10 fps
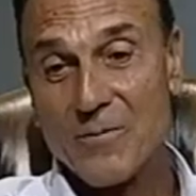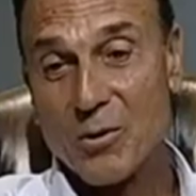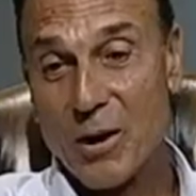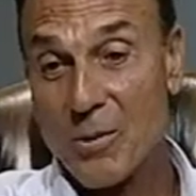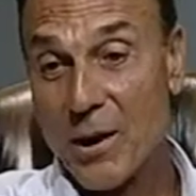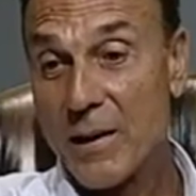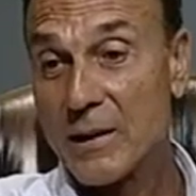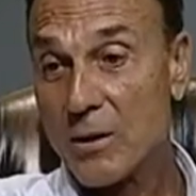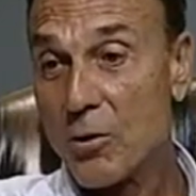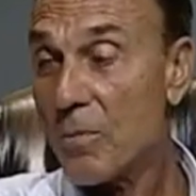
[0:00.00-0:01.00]
collaboravo
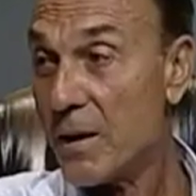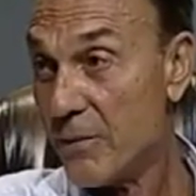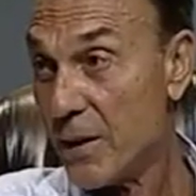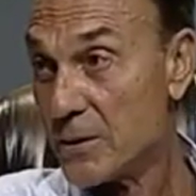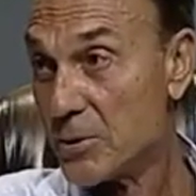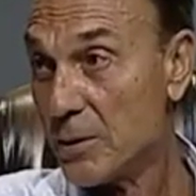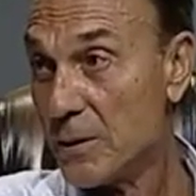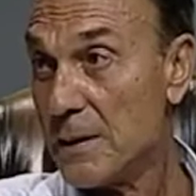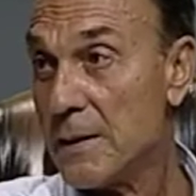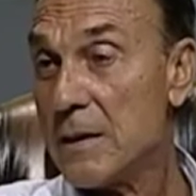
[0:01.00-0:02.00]
anche col manifesto
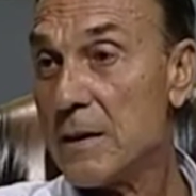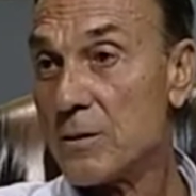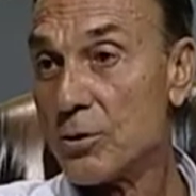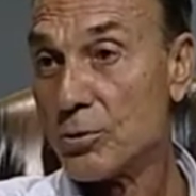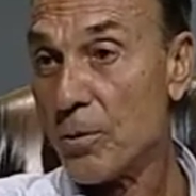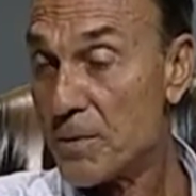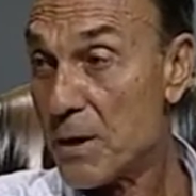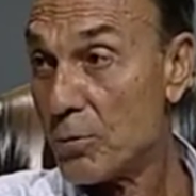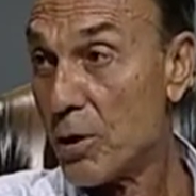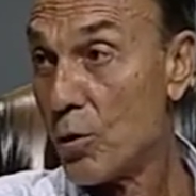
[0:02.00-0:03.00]
sotto
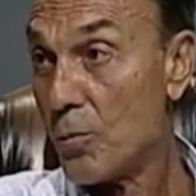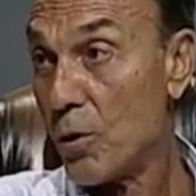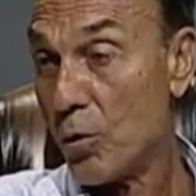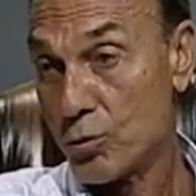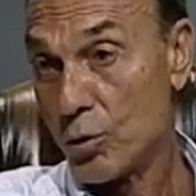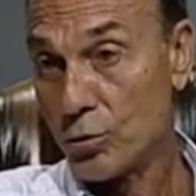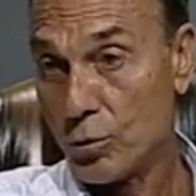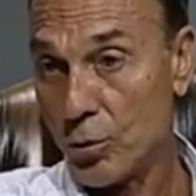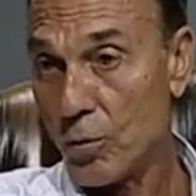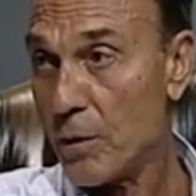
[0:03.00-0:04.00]
pseudonimo o
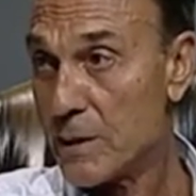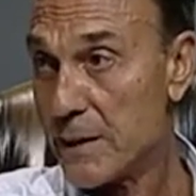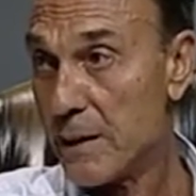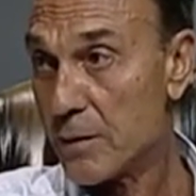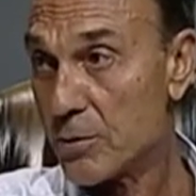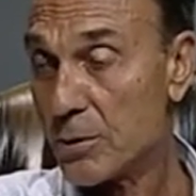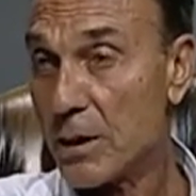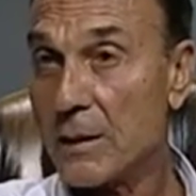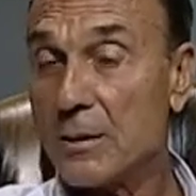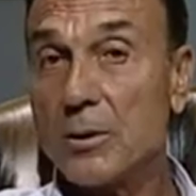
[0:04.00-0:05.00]
sotto una sigla
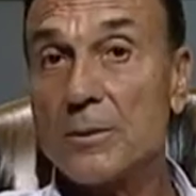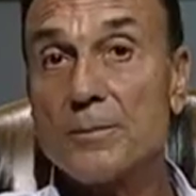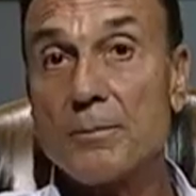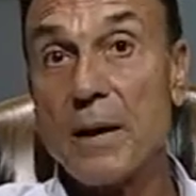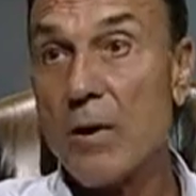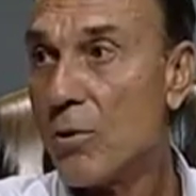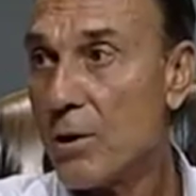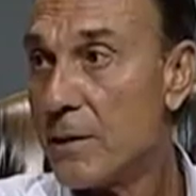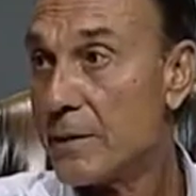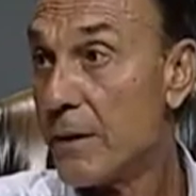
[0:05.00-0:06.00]
soltanto perché avevo voglia
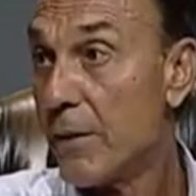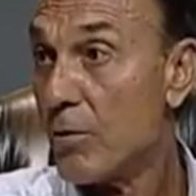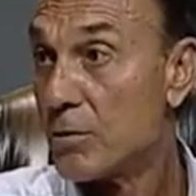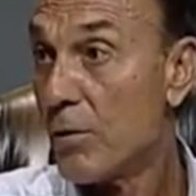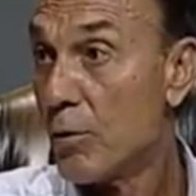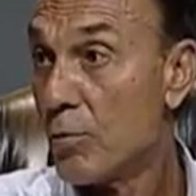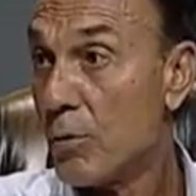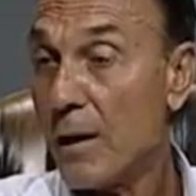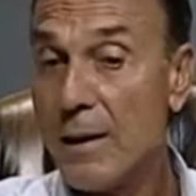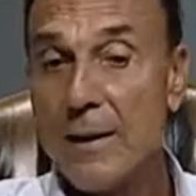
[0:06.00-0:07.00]
di scrivere, non scrivevo
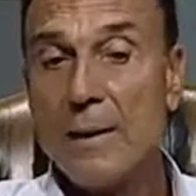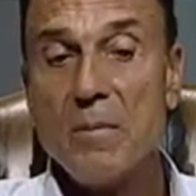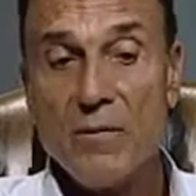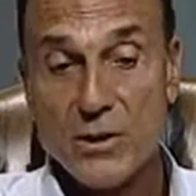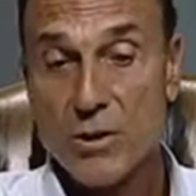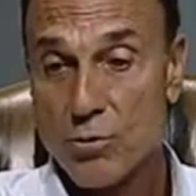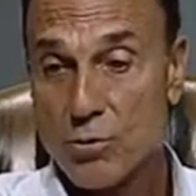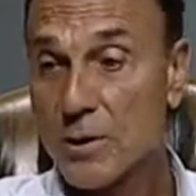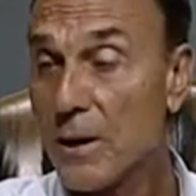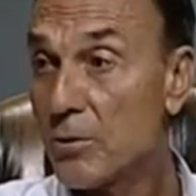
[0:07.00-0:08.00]
nulla, mi facevano
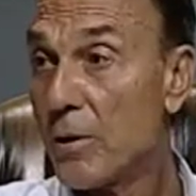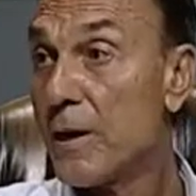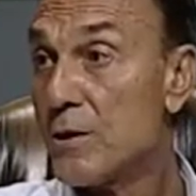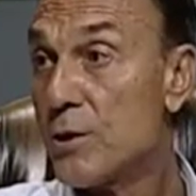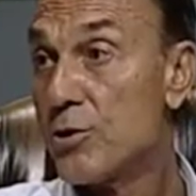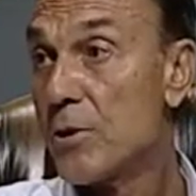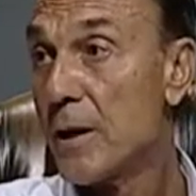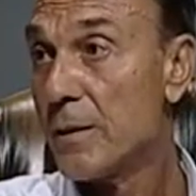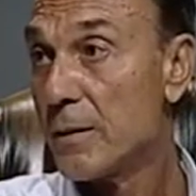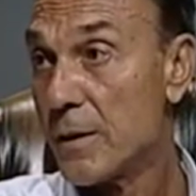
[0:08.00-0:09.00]
soltanto leggere i
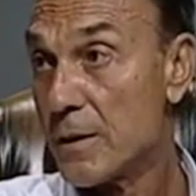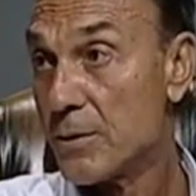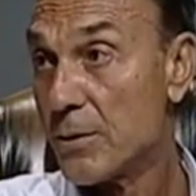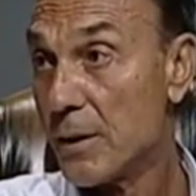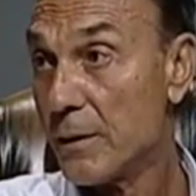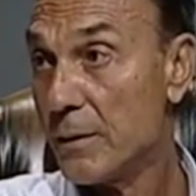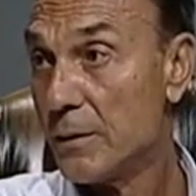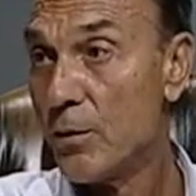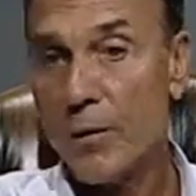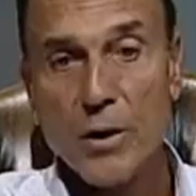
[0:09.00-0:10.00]
giornali internazionali,
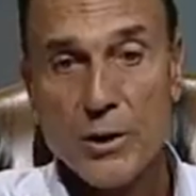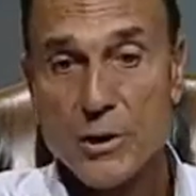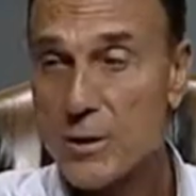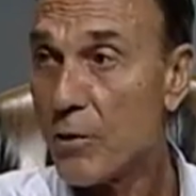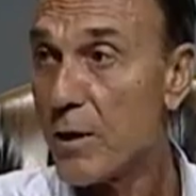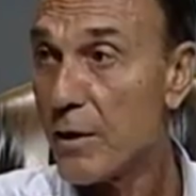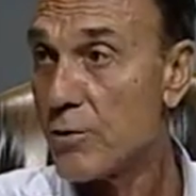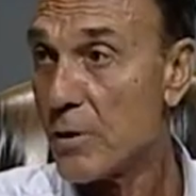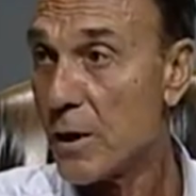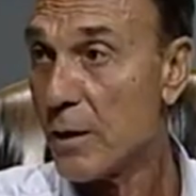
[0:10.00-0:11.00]
dovevo leggere, sfogliare i
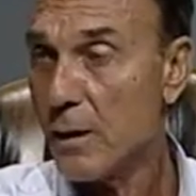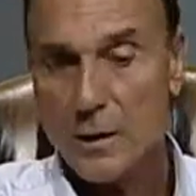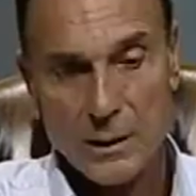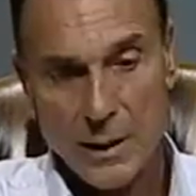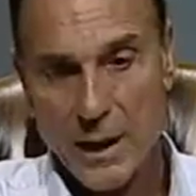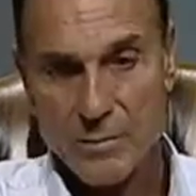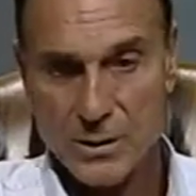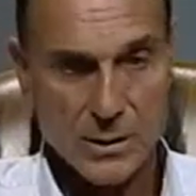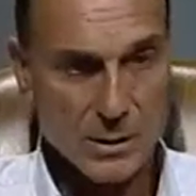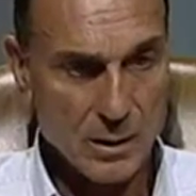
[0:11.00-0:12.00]
giornali, Times,
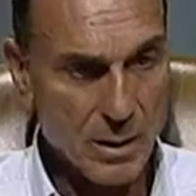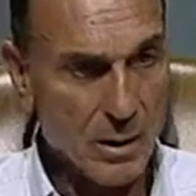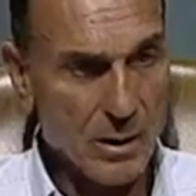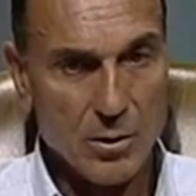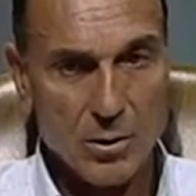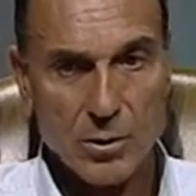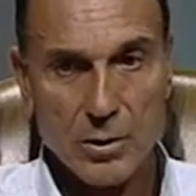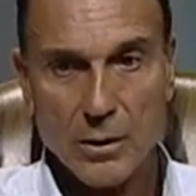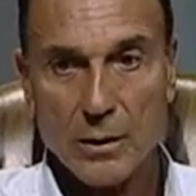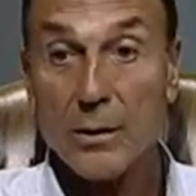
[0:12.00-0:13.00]
eh,
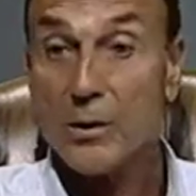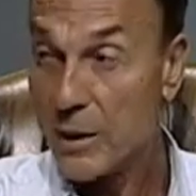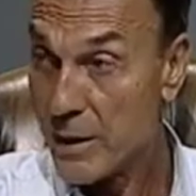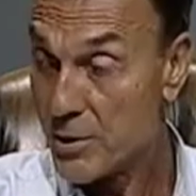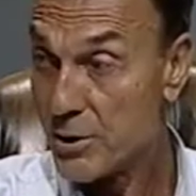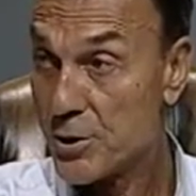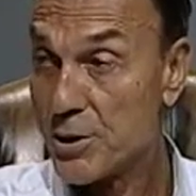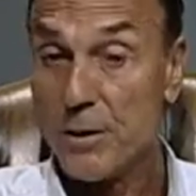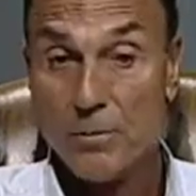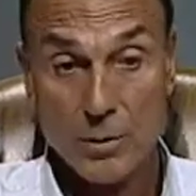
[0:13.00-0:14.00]
l'International
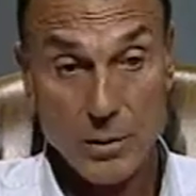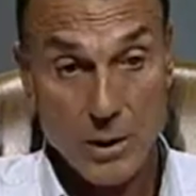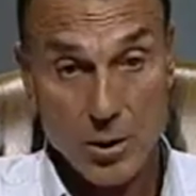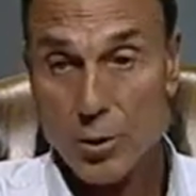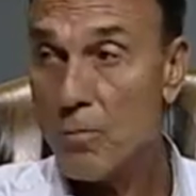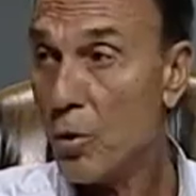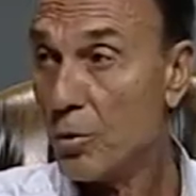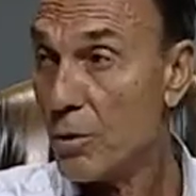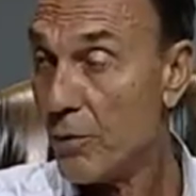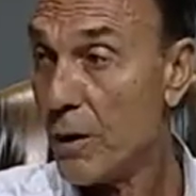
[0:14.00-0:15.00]
Tribune, Le
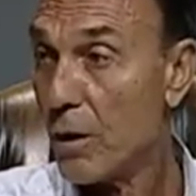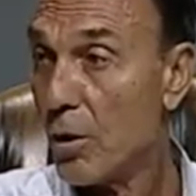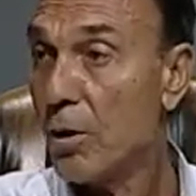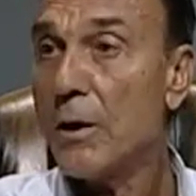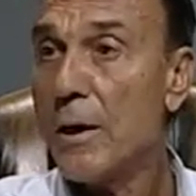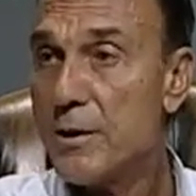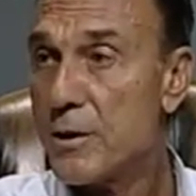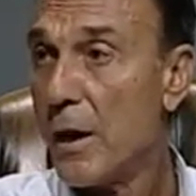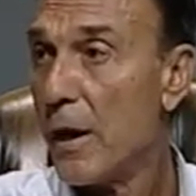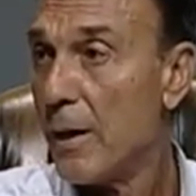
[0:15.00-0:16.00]
Monde, Figaro, leggi
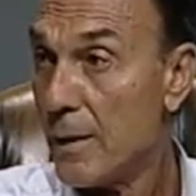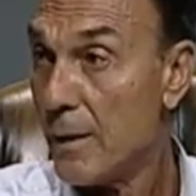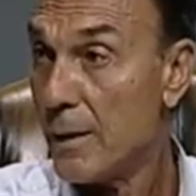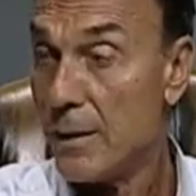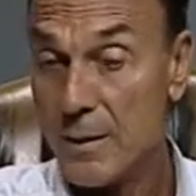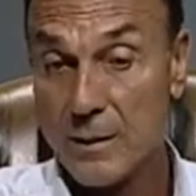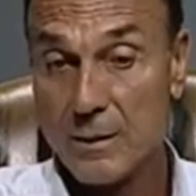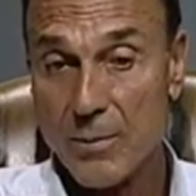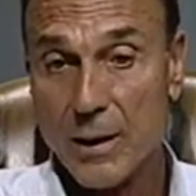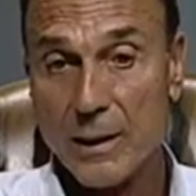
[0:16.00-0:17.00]
eh, i
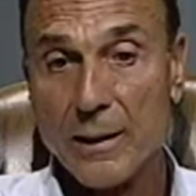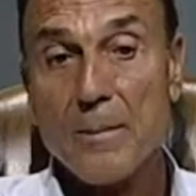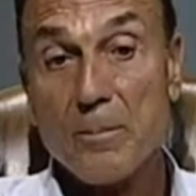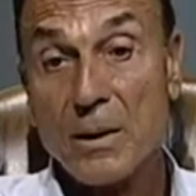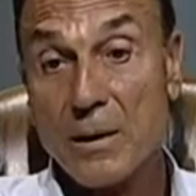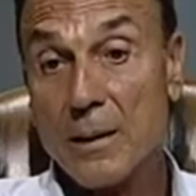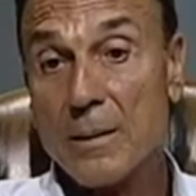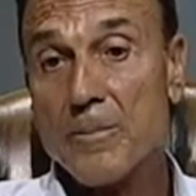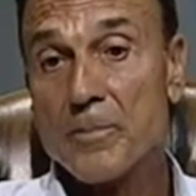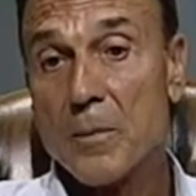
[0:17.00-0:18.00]
settimanali. Perché?
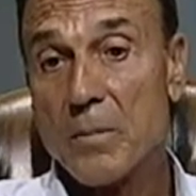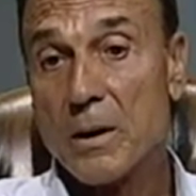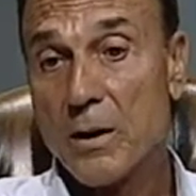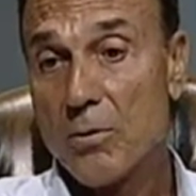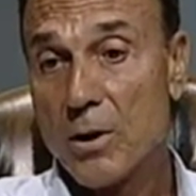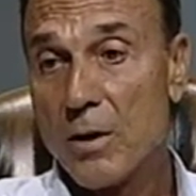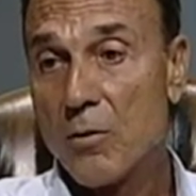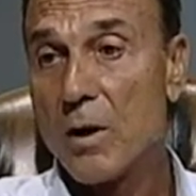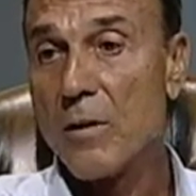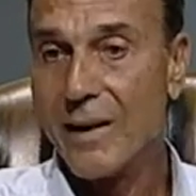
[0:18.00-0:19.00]
Perché Ronchey
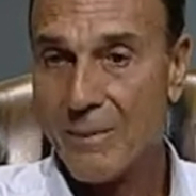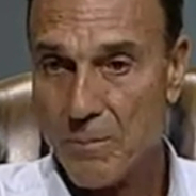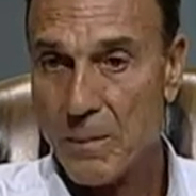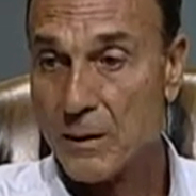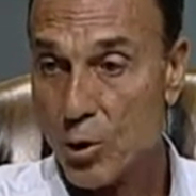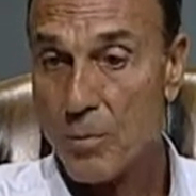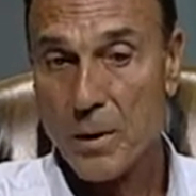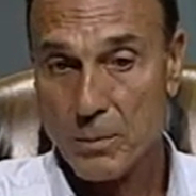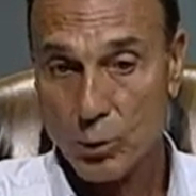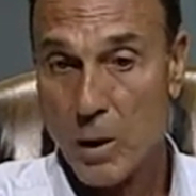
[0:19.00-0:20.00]
voleva, mentre io mi
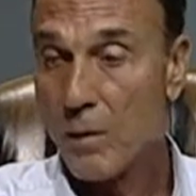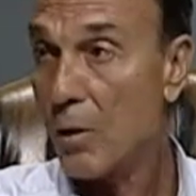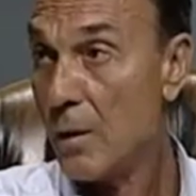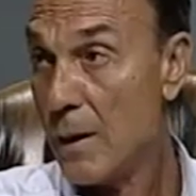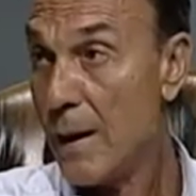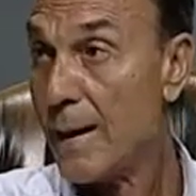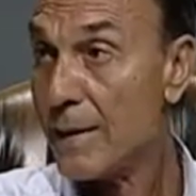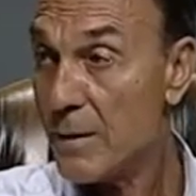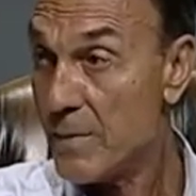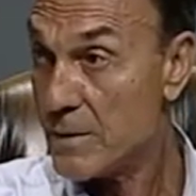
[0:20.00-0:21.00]
abituavo alla
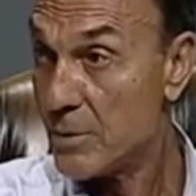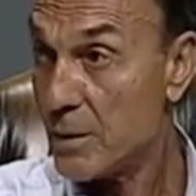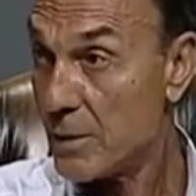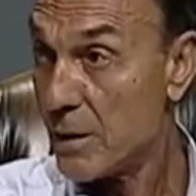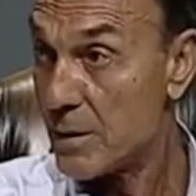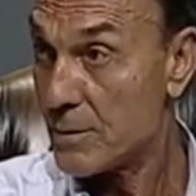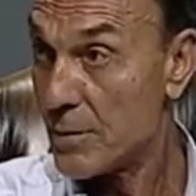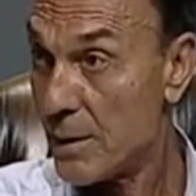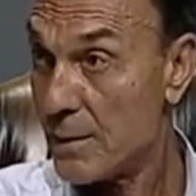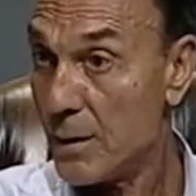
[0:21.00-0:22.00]
dimensione
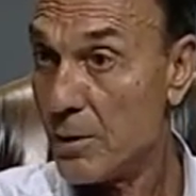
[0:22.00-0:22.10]
internazionale delle